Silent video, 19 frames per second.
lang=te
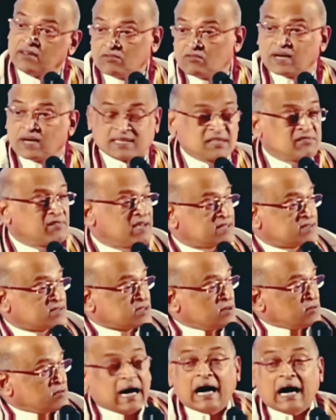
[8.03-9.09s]
అని అట్ట
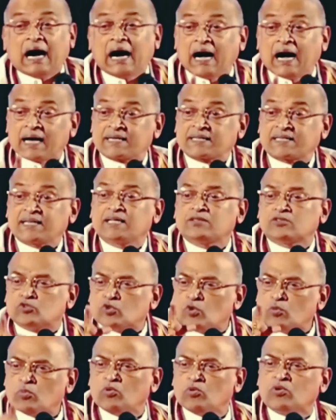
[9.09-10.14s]
వేస్తాం ఆ అట్ట
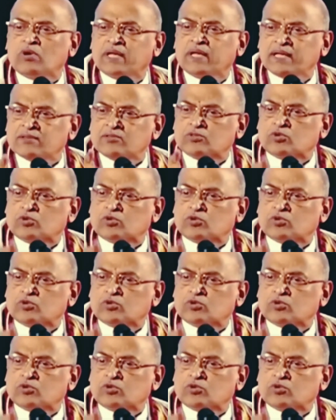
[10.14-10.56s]
దుమ్ముని